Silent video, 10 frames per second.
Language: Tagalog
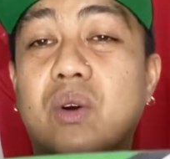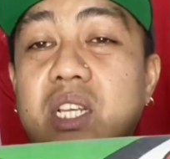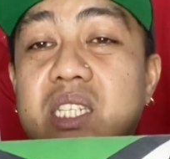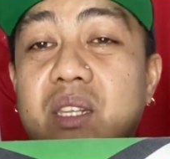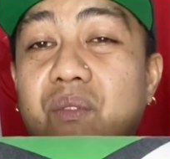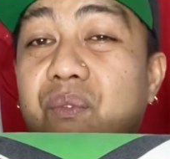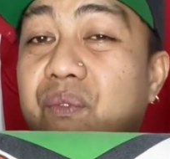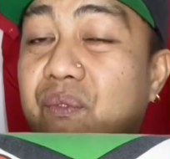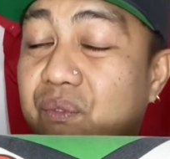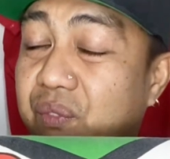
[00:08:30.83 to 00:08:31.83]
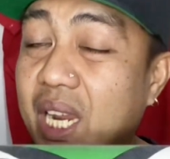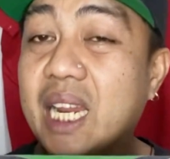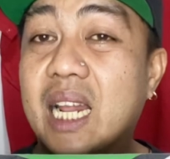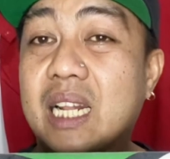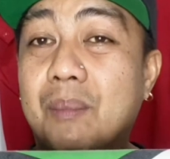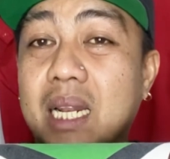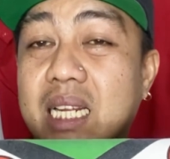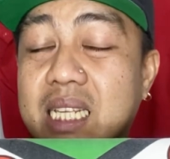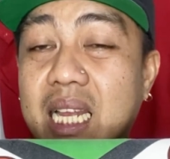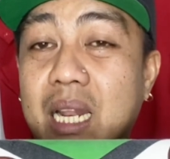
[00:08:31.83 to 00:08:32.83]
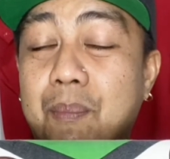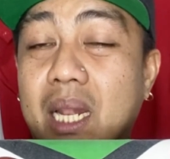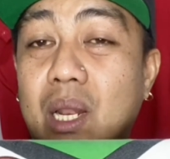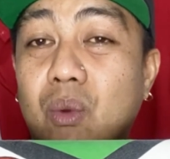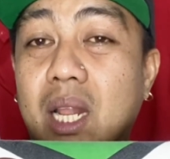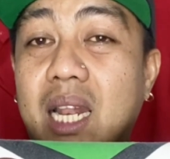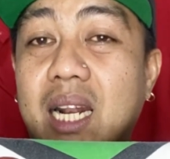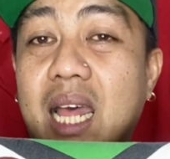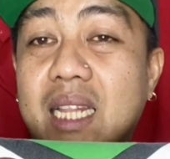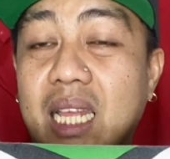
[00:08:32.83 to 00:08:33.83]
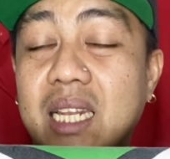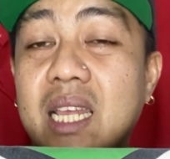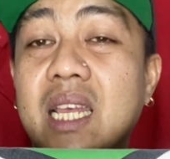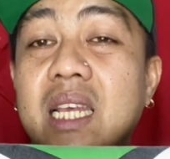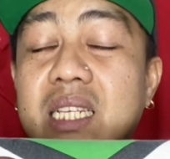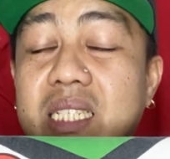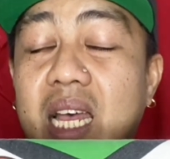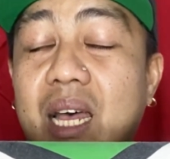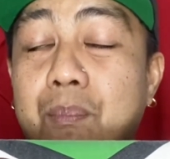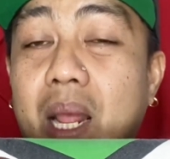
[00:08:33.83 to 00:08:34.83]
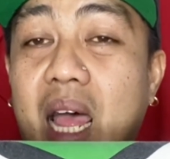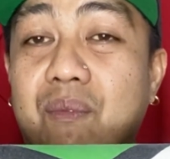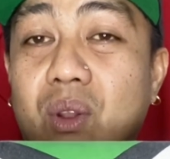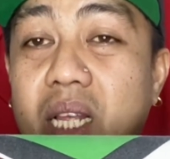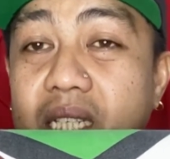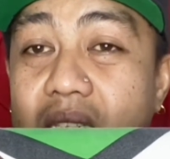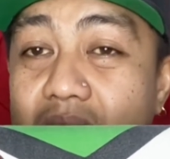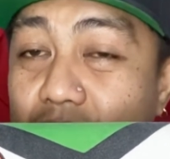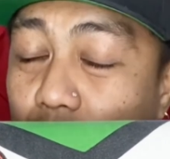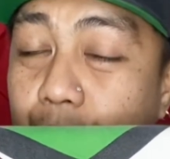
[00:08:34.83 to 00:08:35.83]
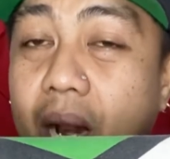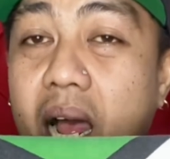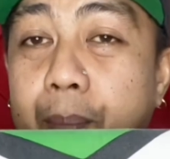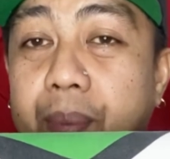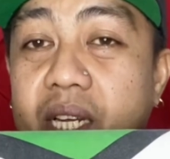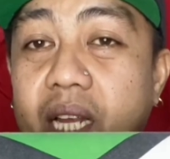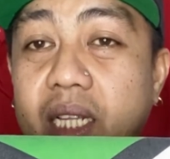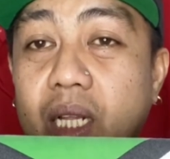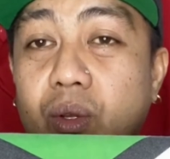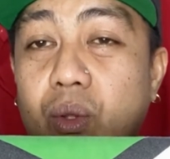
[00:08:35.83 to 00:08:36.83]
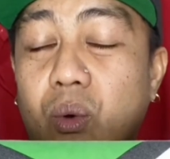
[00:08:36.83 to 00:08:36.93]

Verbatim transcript: is free lang naman kasi nga napanalunan lang natin sa parapol is sobrang appreciated ko to.